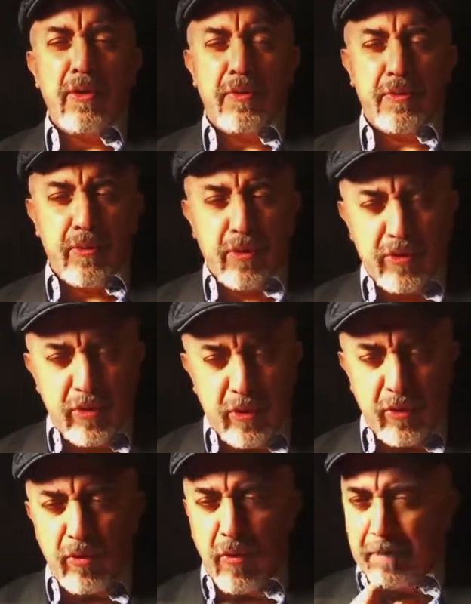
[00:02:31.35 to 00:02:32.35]

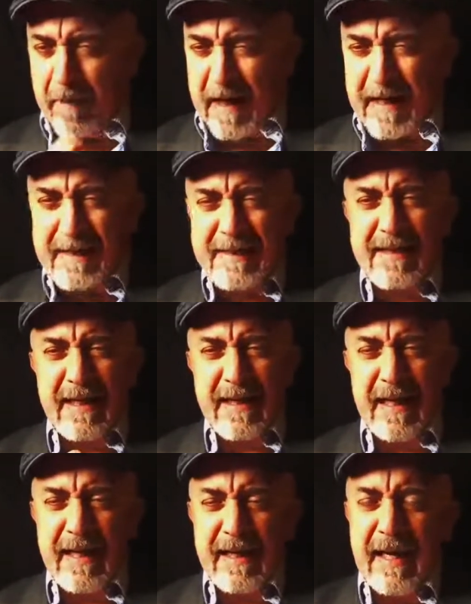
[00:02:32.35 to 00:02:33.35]
piuttosto complessa,
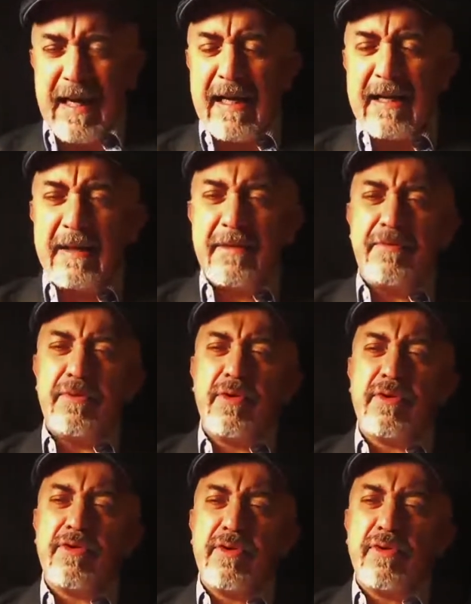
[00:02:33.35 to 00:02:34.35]
nera,
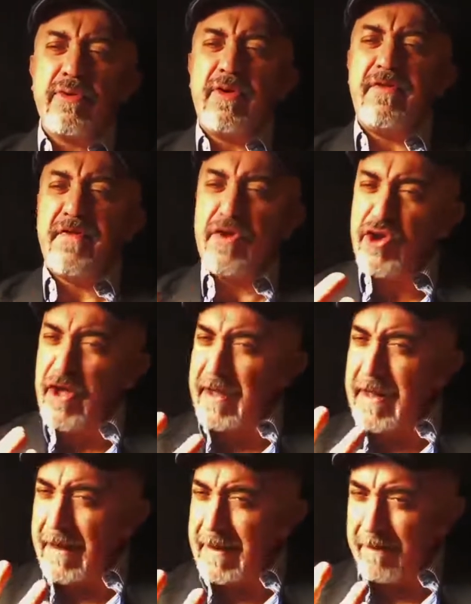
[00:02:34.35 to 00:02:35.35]
piuttosto difficile
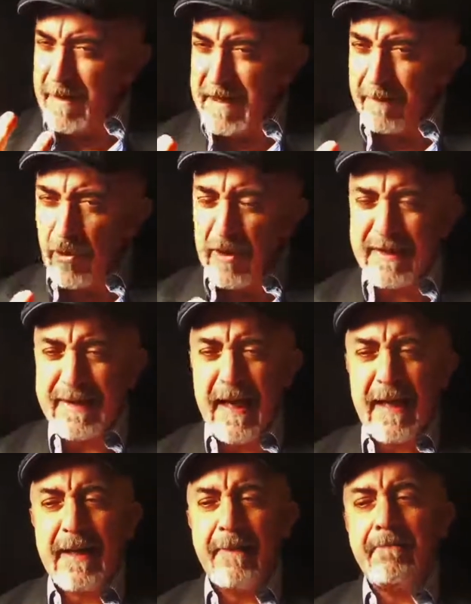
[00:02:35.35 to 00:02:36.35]
da, da
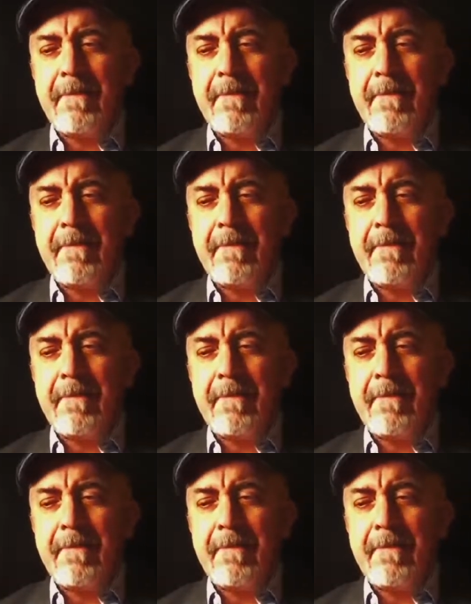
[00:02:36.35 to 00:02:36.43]
metabolizzare